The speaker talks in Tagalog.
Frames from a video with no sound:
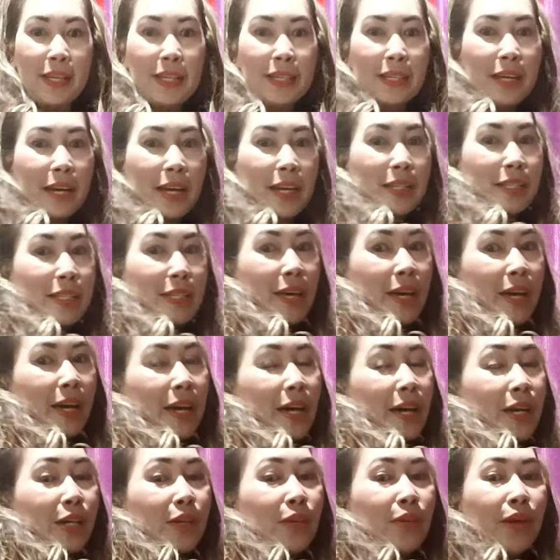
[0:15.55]
Ayan guys,
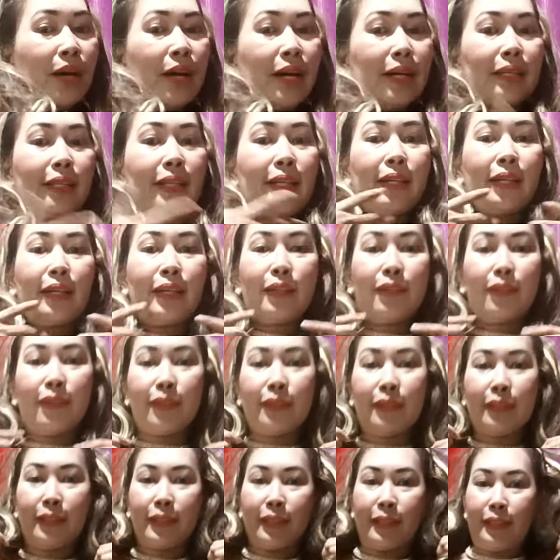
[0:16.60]
yung ating
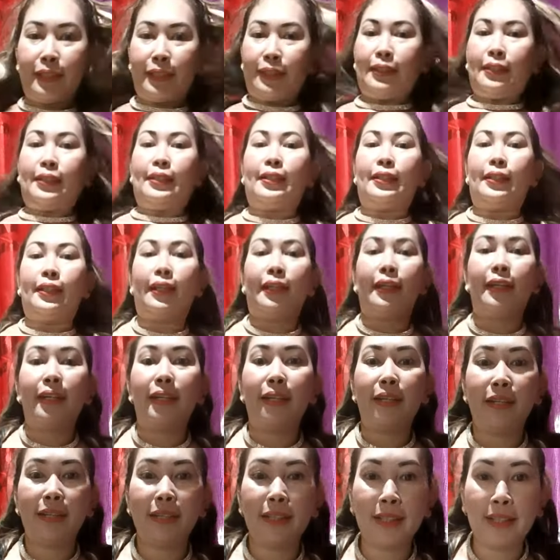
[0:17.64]
ano,
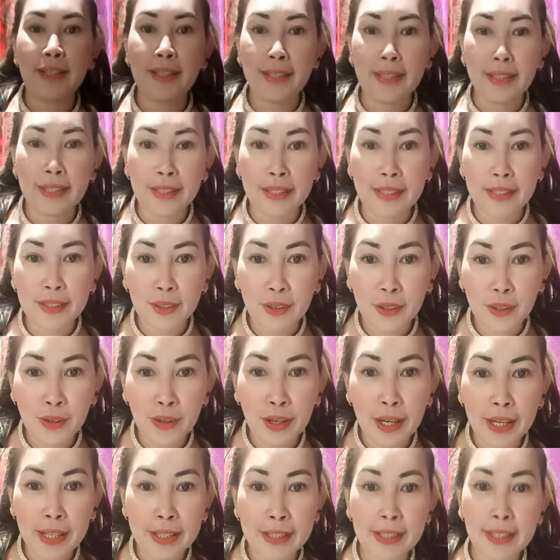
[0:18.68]
ayan. Ito
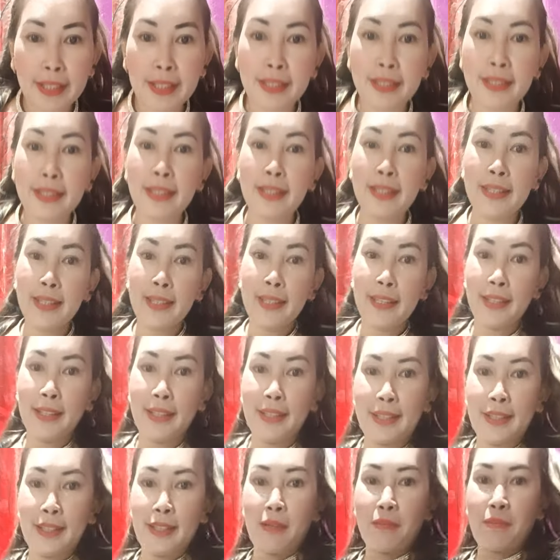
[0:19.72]
yung ating
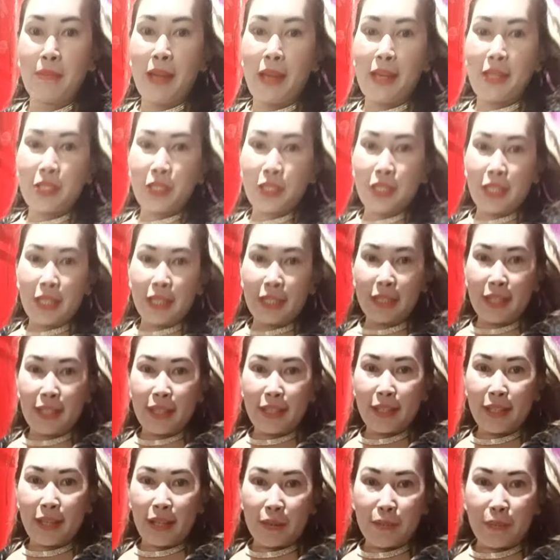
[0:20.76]
laser na
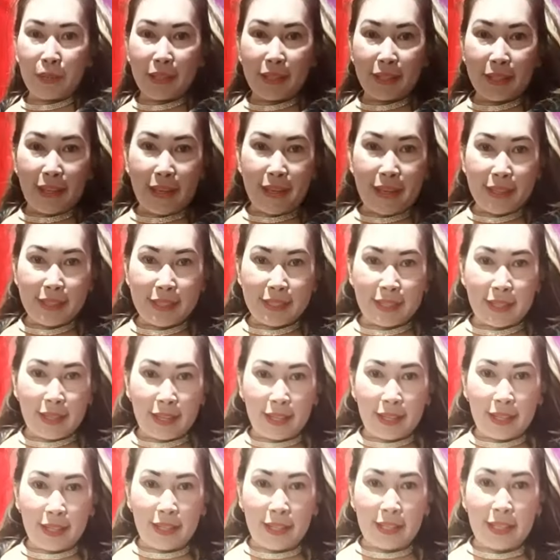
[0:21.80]
ginagamit guys.
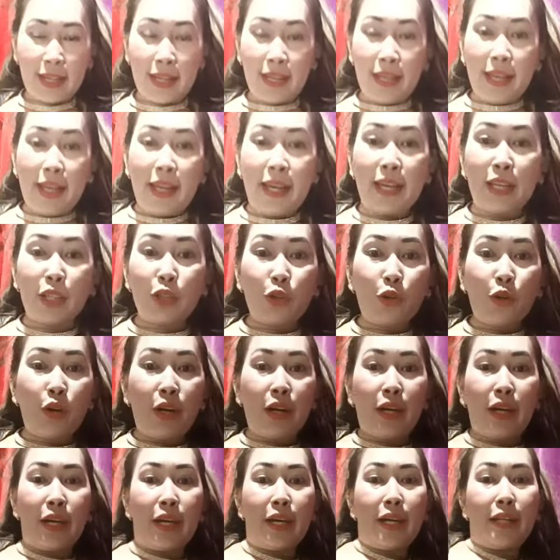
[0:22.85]
Ayan, ito
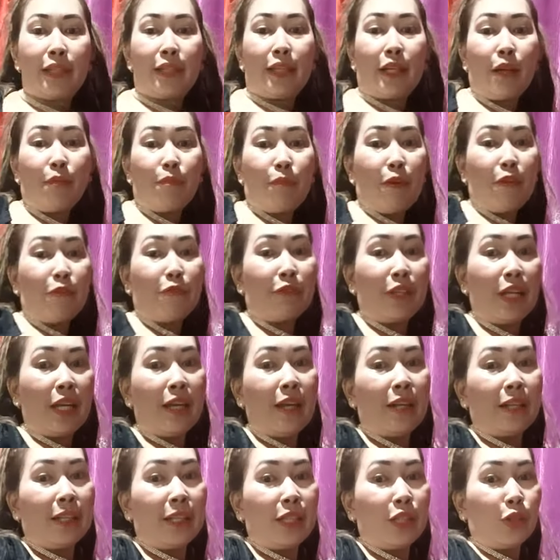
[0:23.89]
ay
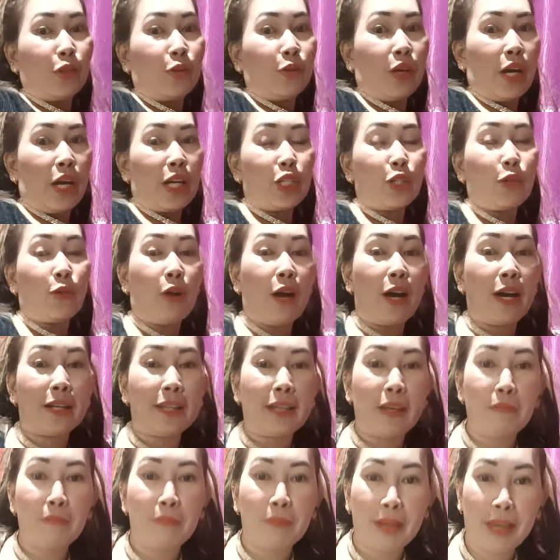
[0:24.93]
350 lang din to guys, yung
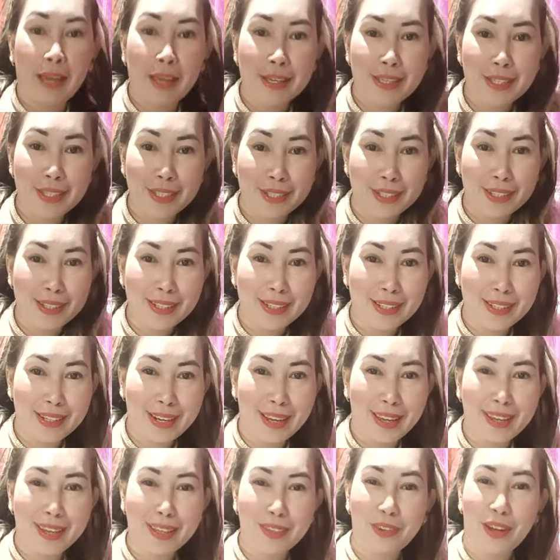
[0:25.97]
aking blazer.
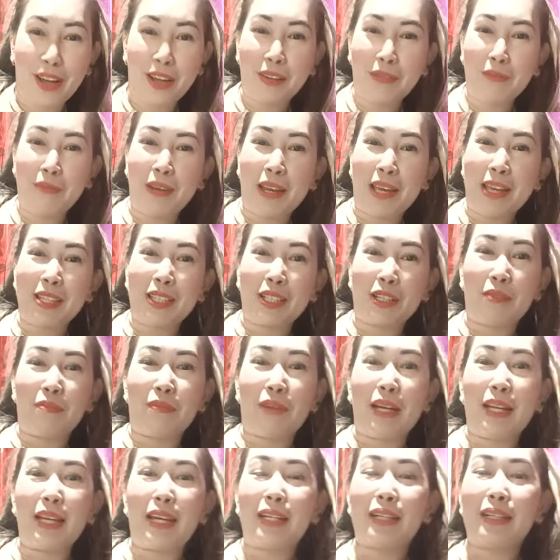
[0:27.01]
Ayan, yung aking blazer
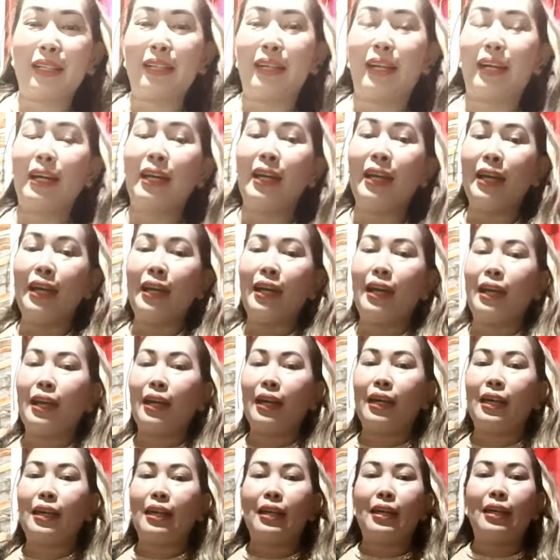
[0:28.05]
mga langga.
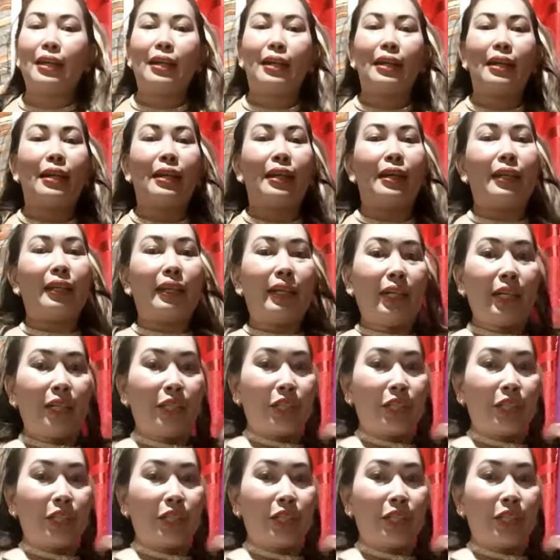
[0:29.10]
Ayan.